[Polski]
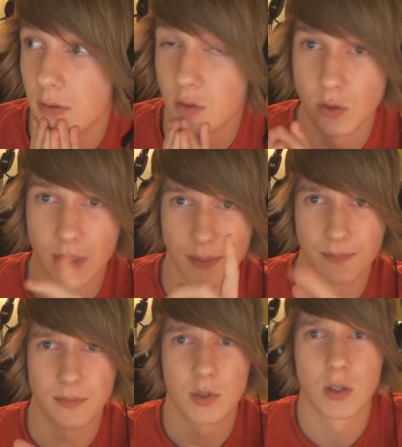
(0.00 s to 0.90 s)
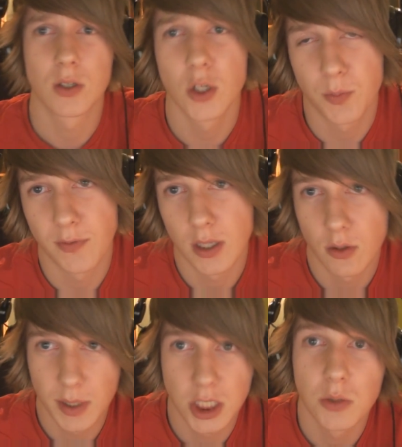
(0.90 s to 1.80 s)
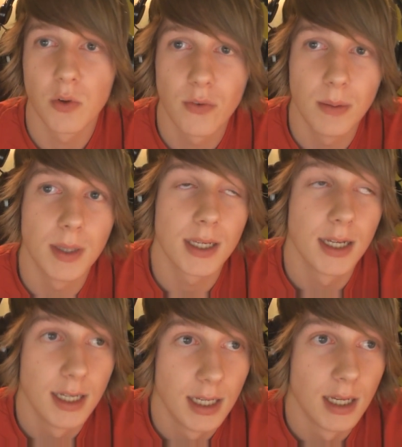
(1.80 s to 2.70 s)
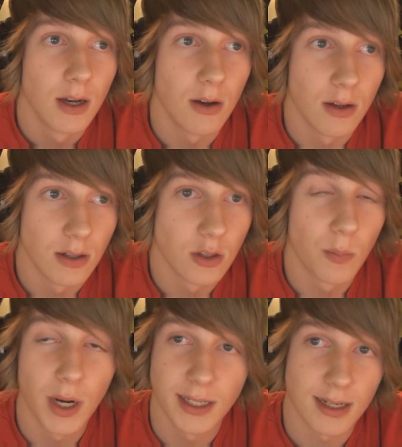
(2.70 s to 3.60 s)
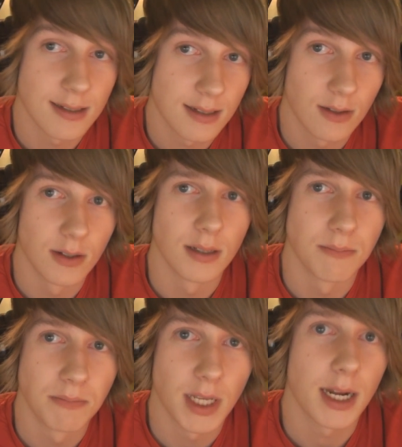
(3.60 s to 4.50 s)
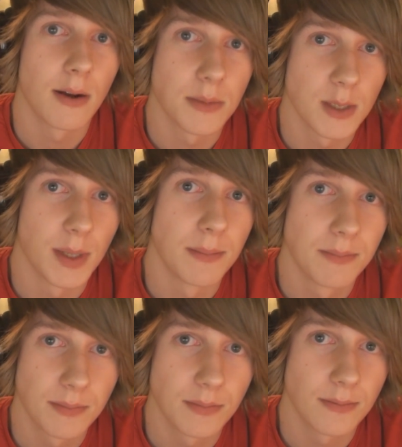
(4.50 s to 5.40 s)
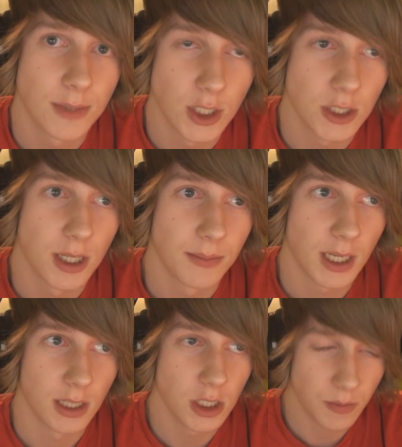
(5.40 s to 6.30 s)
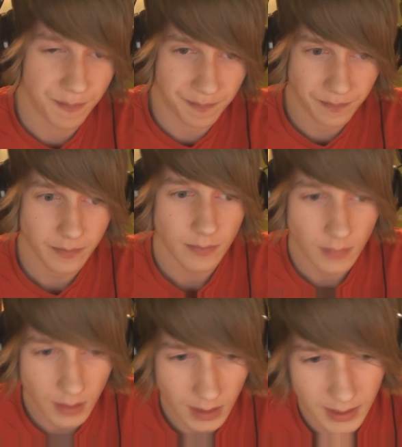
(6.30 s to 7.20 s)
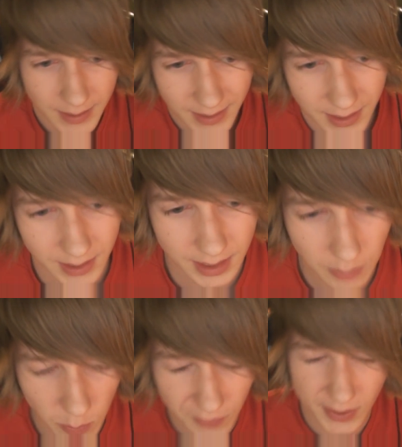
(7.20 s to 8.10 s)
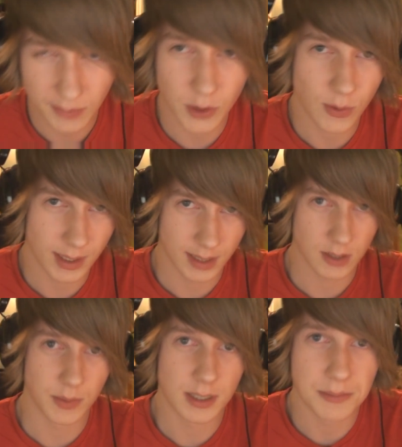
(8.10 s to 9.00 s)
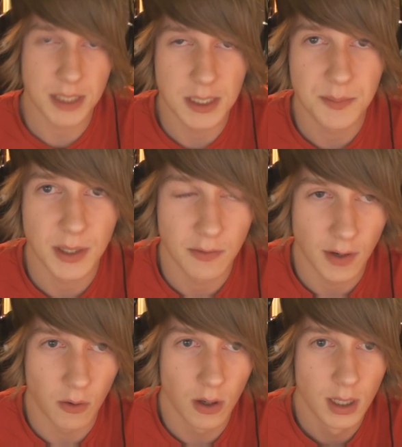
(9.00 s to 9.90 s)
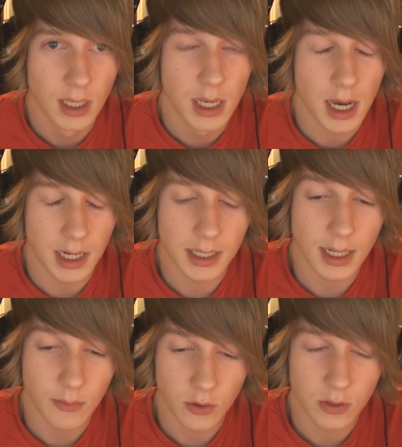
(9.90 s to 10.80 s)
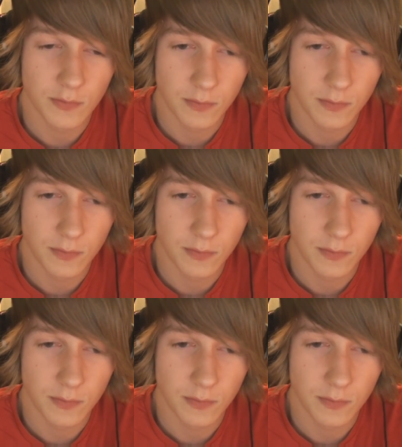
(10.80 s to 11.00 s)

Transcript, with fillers: W sumie, to ktoś powinien obejrzeć mój filmik yy, do Playnext, który nagrałem sobie gdzieś tam kiedyś i tam opowiadam dokładnie, co mnie tam zainspirowało, ale gram od,